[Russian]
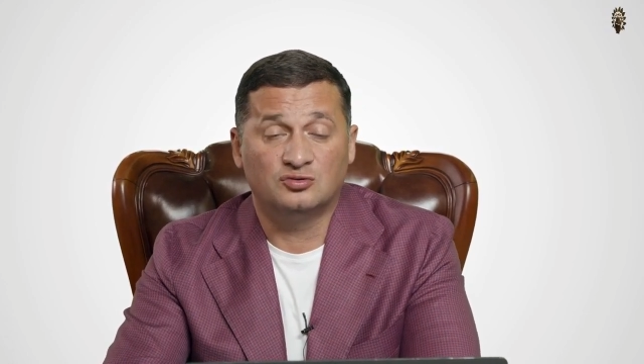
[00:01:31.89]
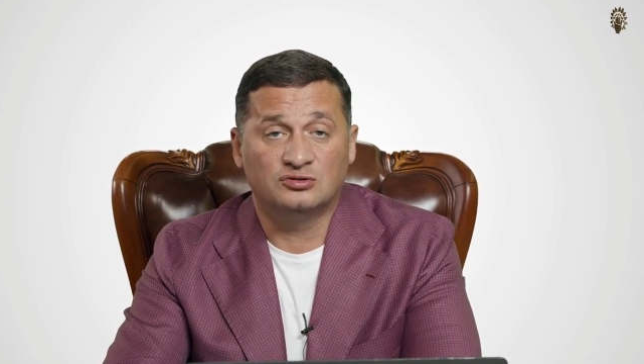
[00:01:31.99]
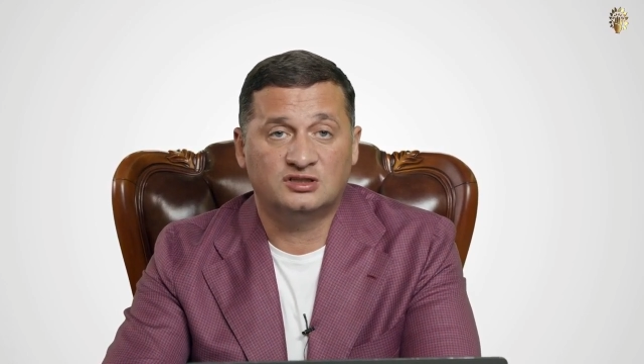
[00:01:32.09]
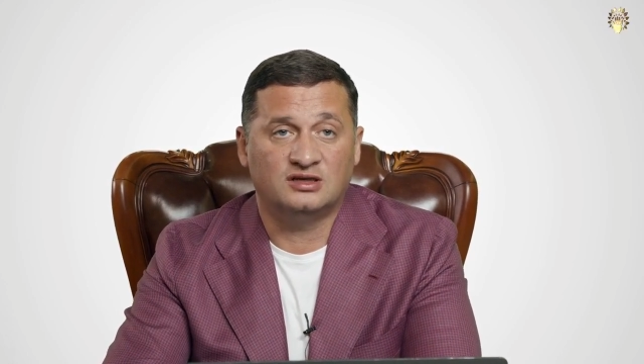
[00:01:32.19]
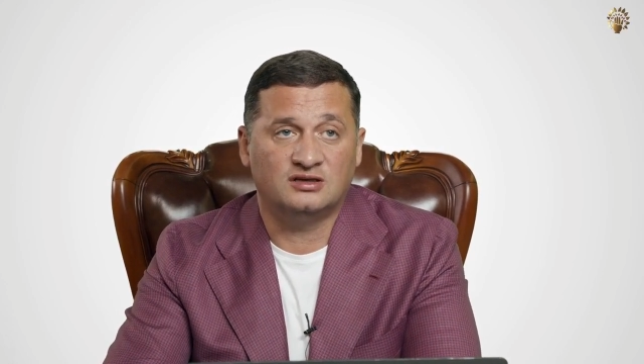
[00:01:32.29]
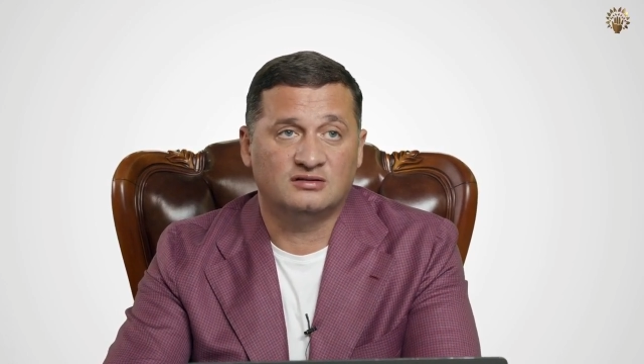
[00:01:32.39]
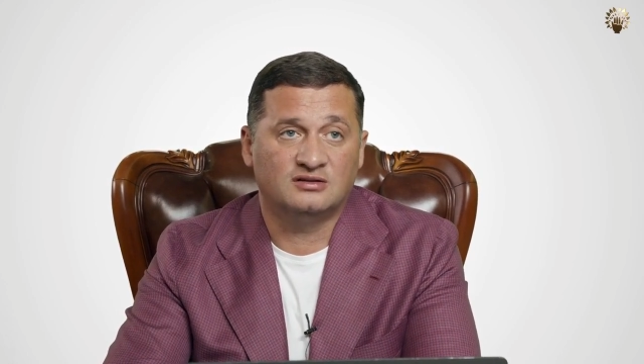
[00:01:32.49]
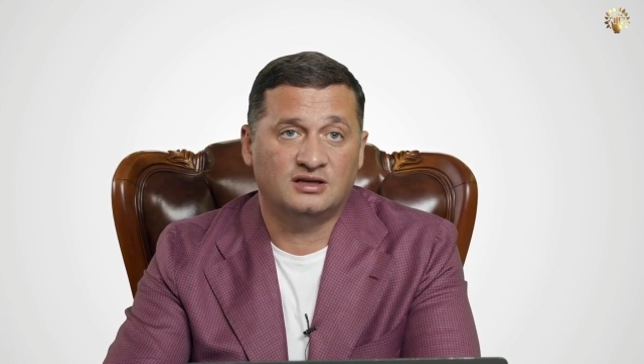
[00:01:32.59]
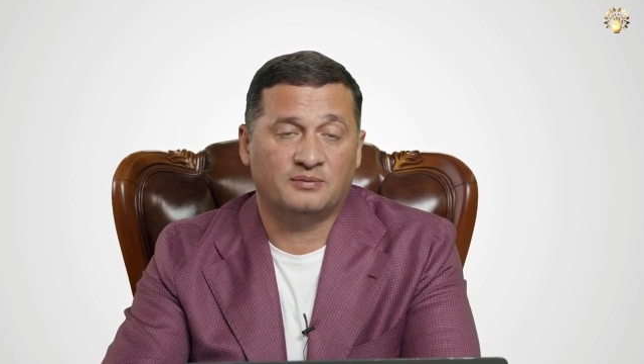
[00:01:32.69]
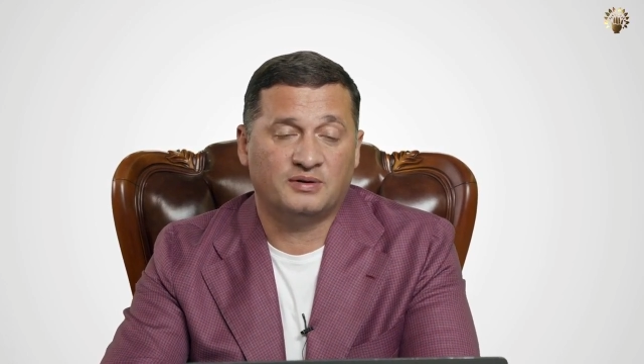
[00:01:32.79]
тульский
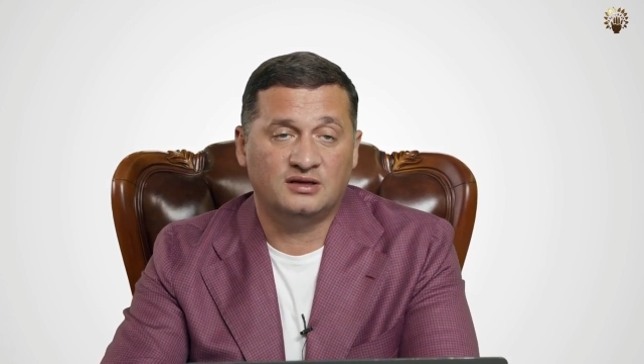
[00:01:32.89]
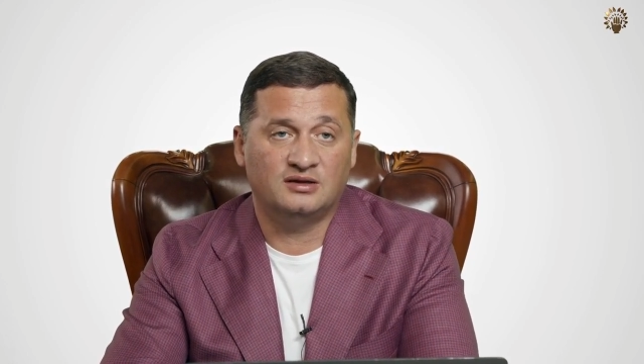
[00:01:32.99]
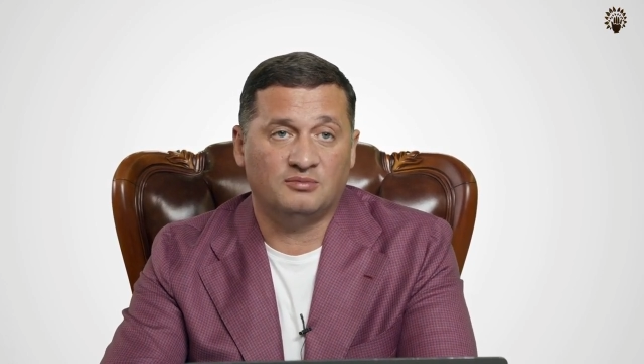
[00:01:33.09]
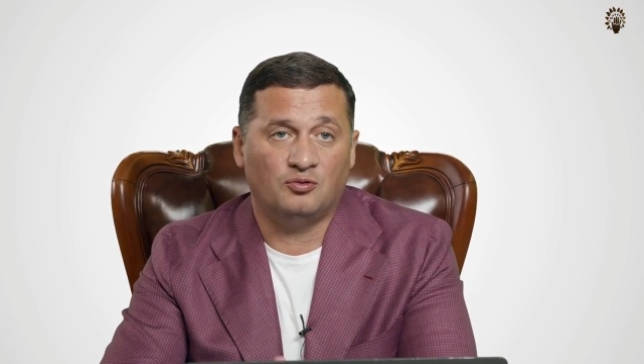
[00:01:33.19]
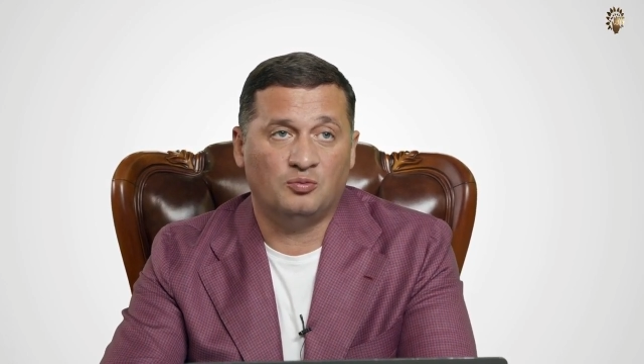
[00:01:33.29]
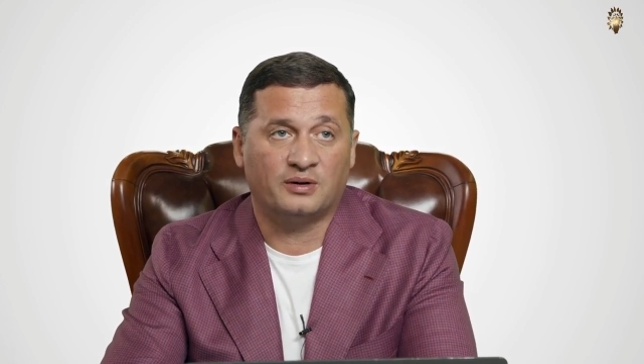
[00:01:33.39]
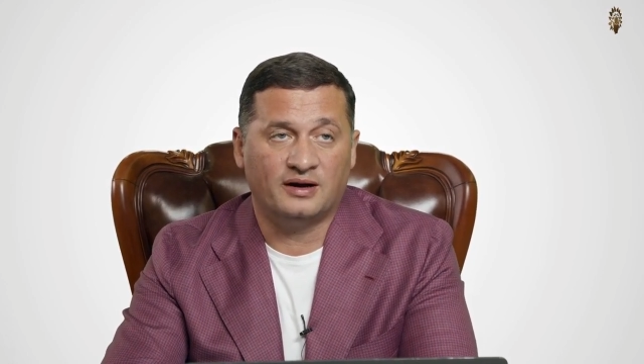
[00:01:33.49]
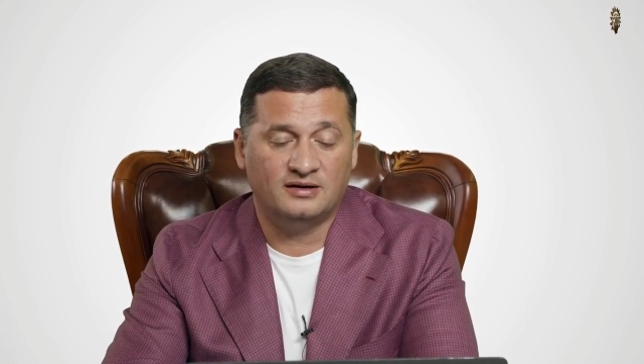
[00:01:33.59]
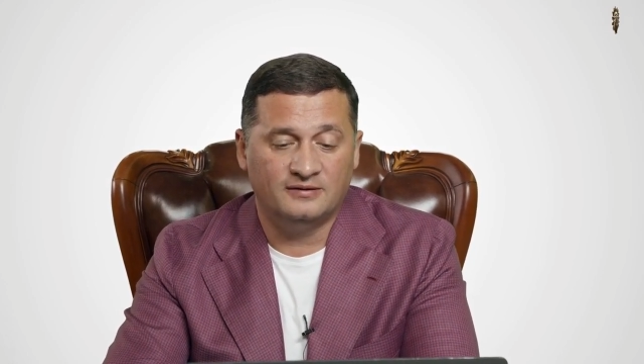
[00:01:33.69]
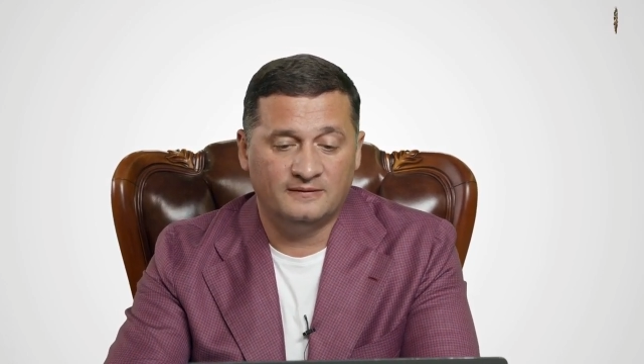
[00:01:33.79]
необходимо
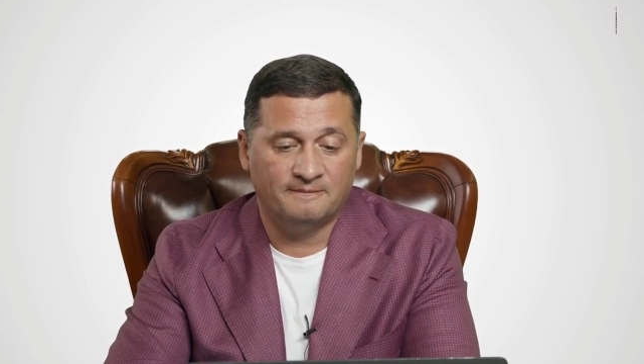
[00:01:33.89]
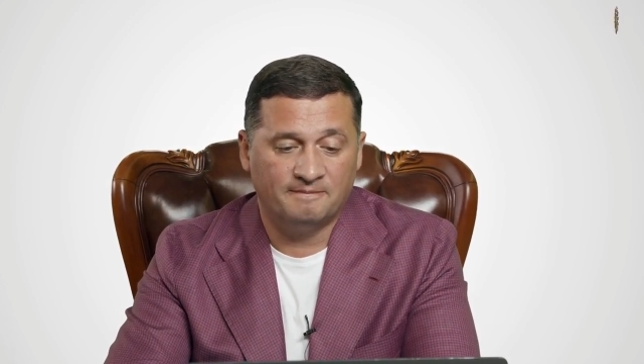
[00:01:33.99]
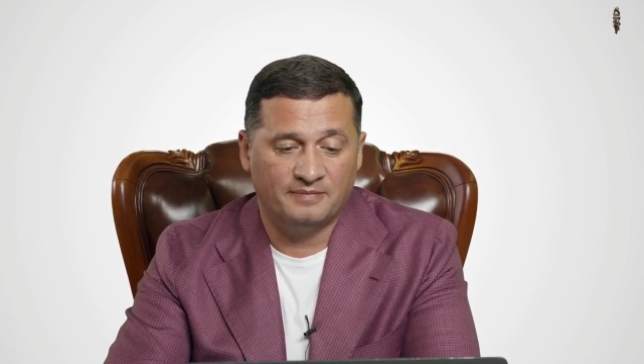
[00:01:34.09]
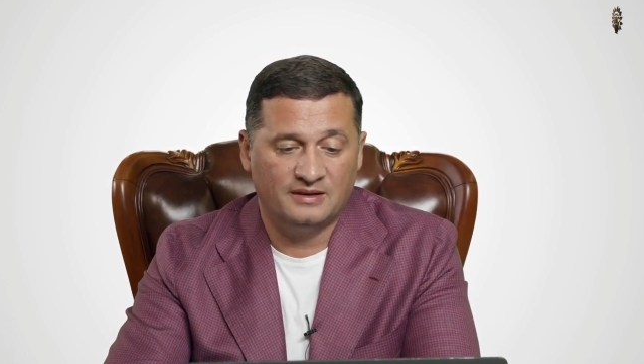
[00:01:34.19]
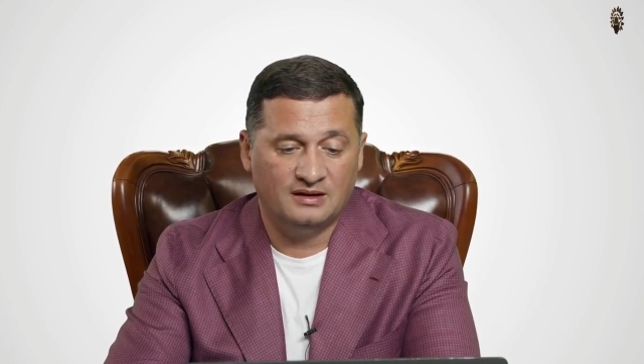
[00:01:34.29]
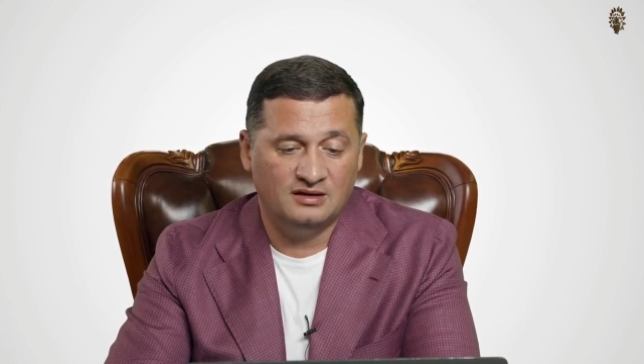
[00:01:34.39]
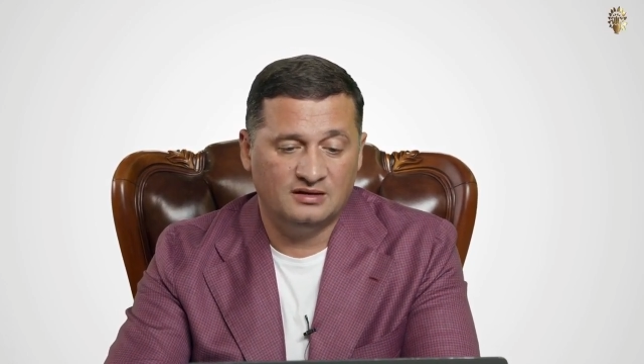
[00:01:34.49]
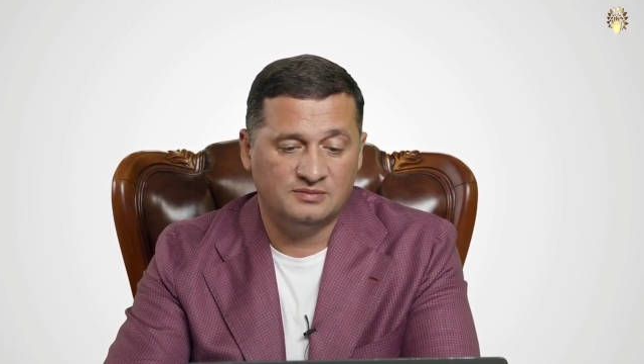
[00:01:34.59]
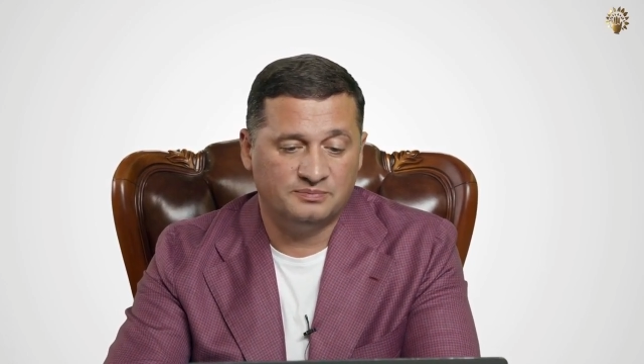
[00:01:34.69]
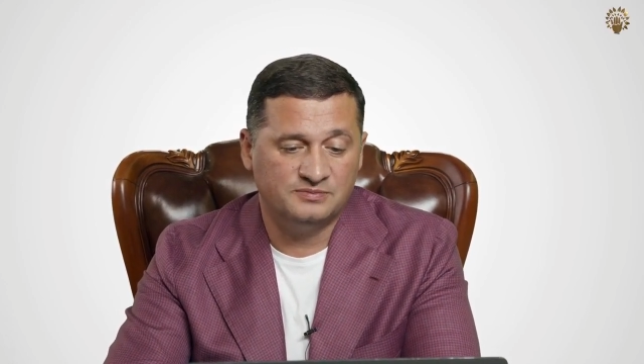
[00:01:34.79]
убрать и